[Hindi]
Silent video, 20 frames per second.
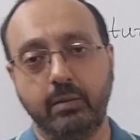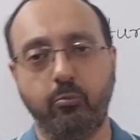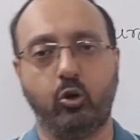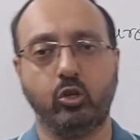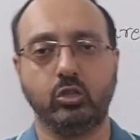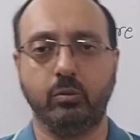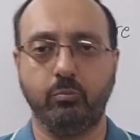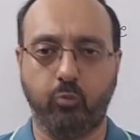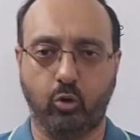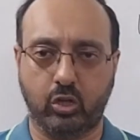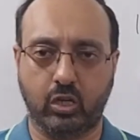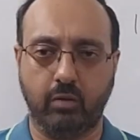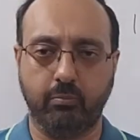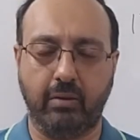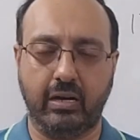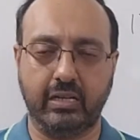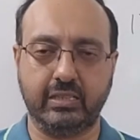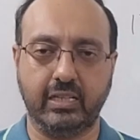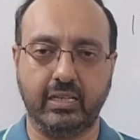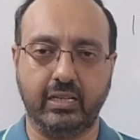बहुत इंपॉर्टेंट
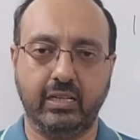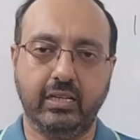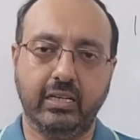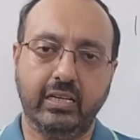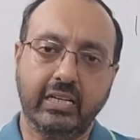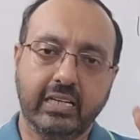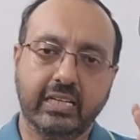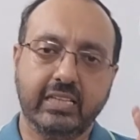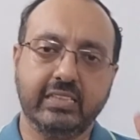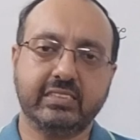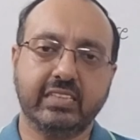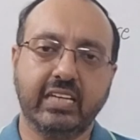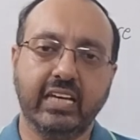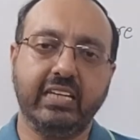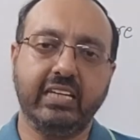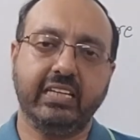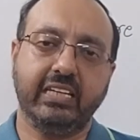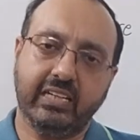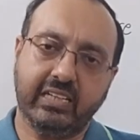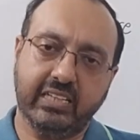बात है इसके
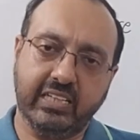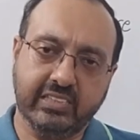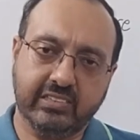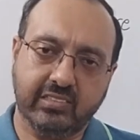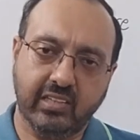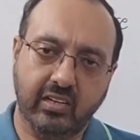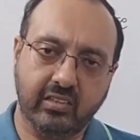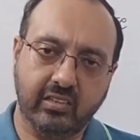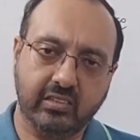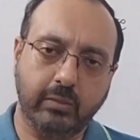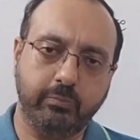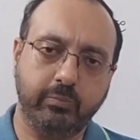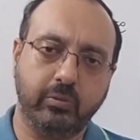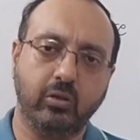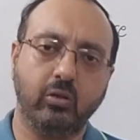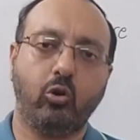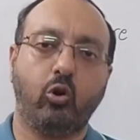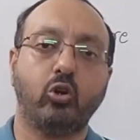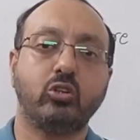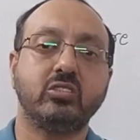लिए टी सेल रिसेप्टर
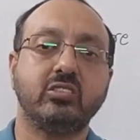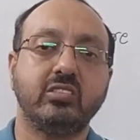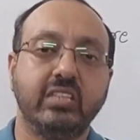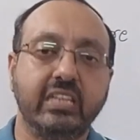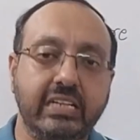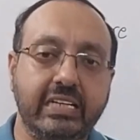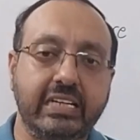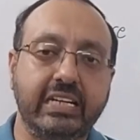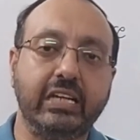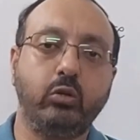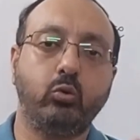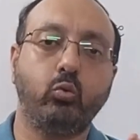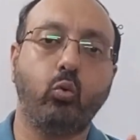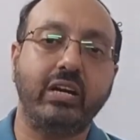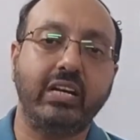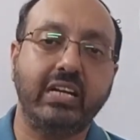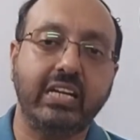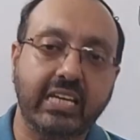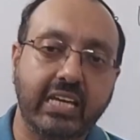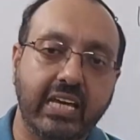और
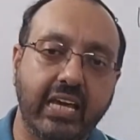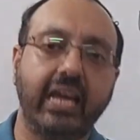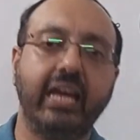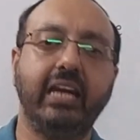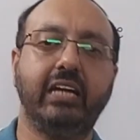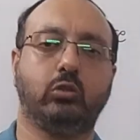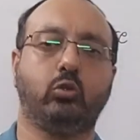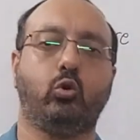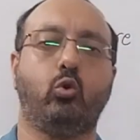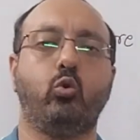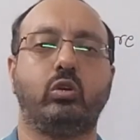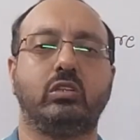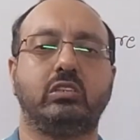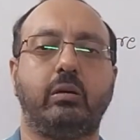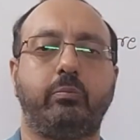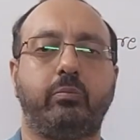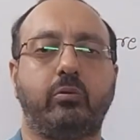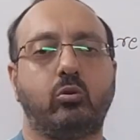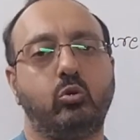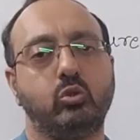ट्वेंटी एट को
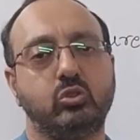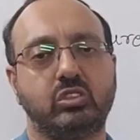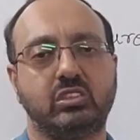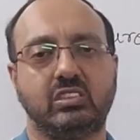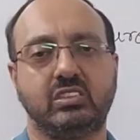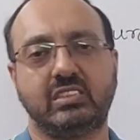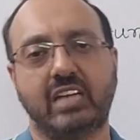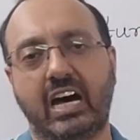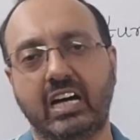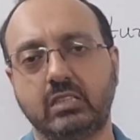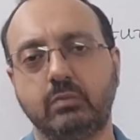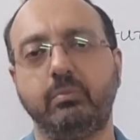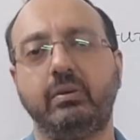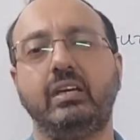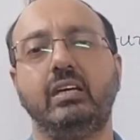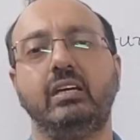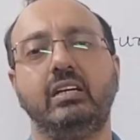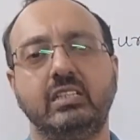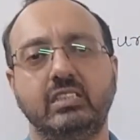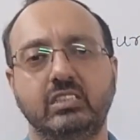रिसेप्टर को साथ में
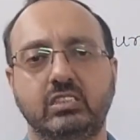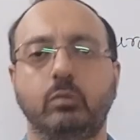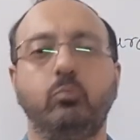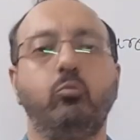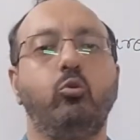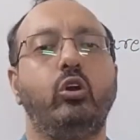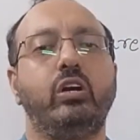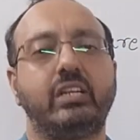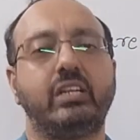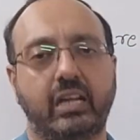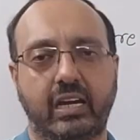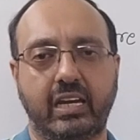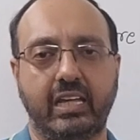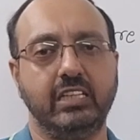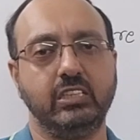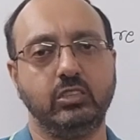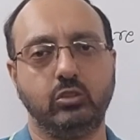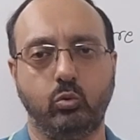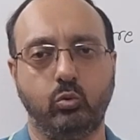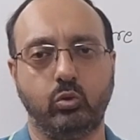स्टिमुलेट करने की
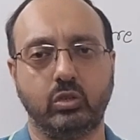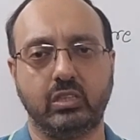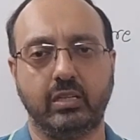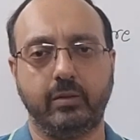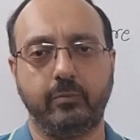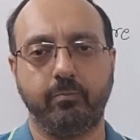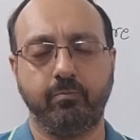जरूरत है